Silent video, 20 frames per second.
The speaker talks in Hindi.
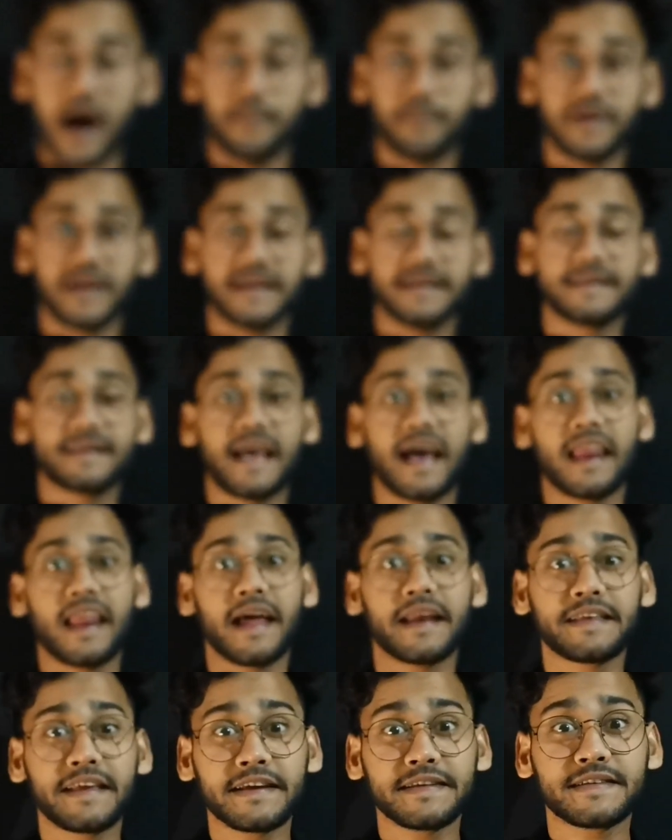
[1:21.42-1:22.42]
हम इस
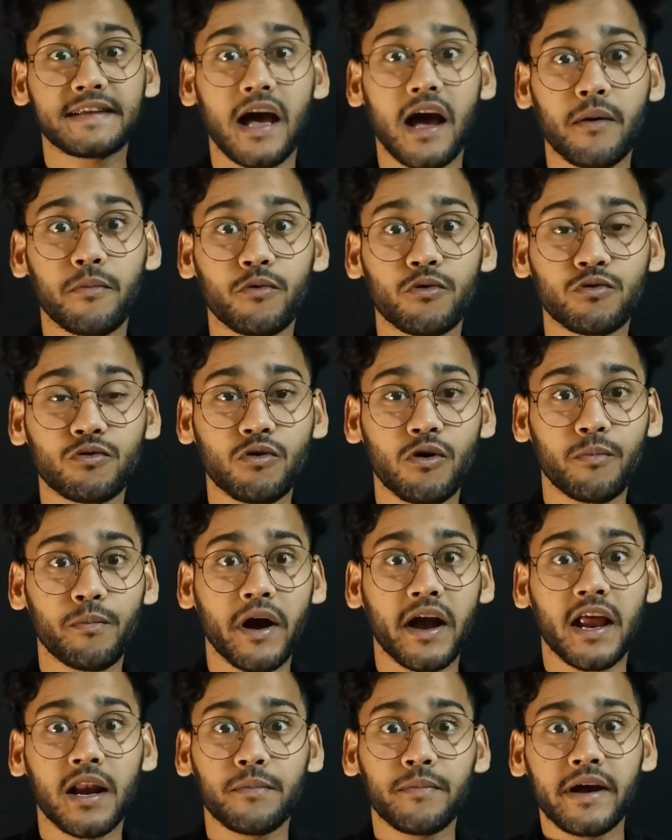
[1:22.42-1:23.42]
कलर के साबुन को
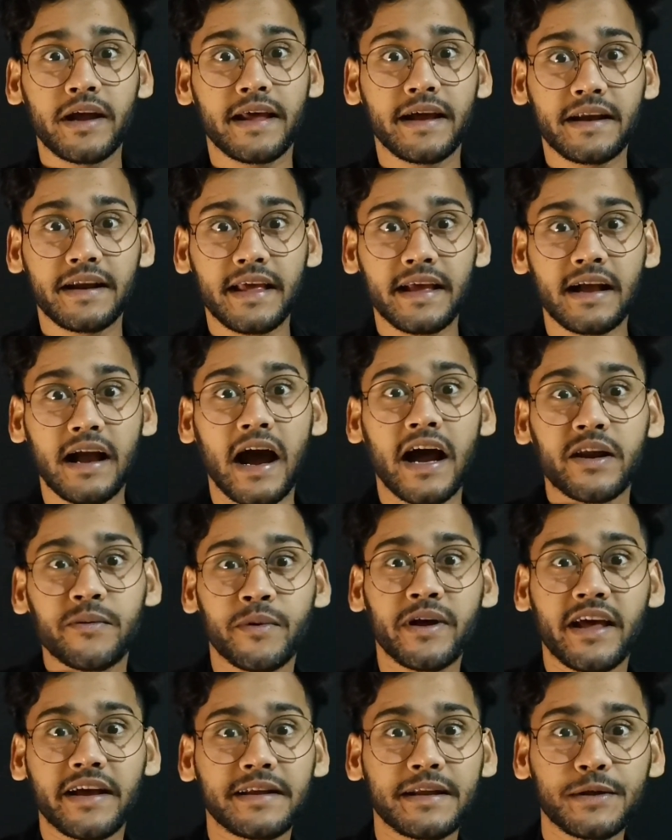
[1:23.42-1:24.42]
बगल में रख रहे
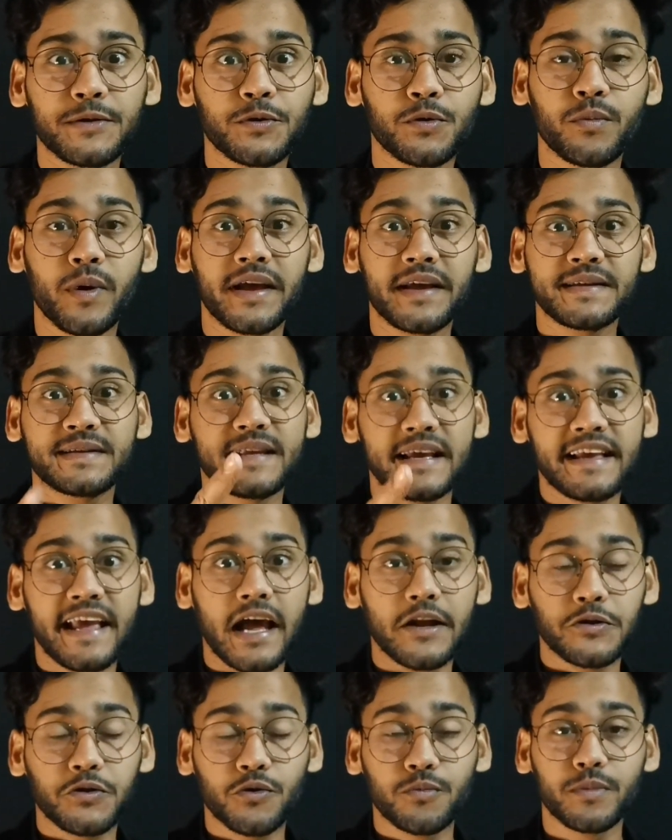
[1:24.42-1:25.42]
गान में रख रहे तुम्हें इससे
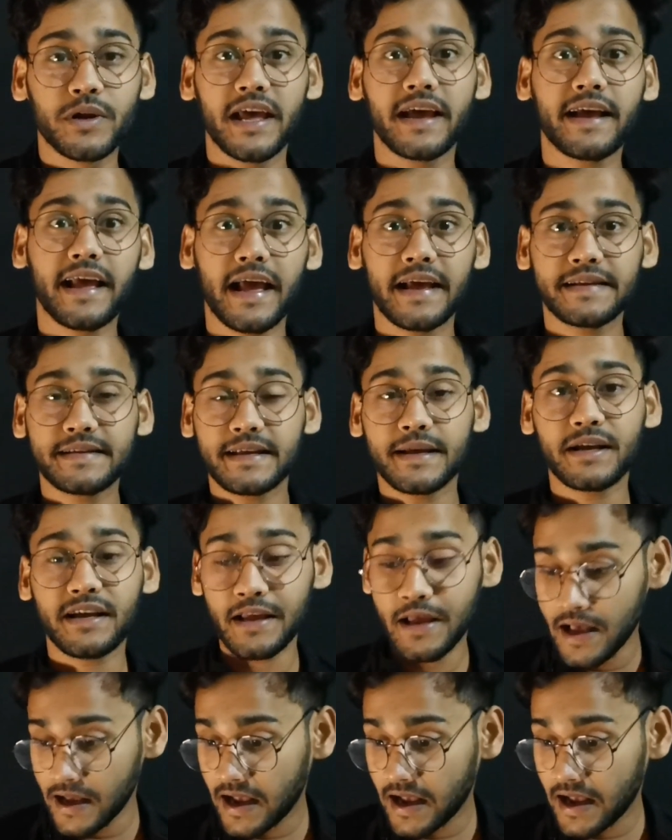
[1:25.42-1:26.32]
क्या तुमने कैसे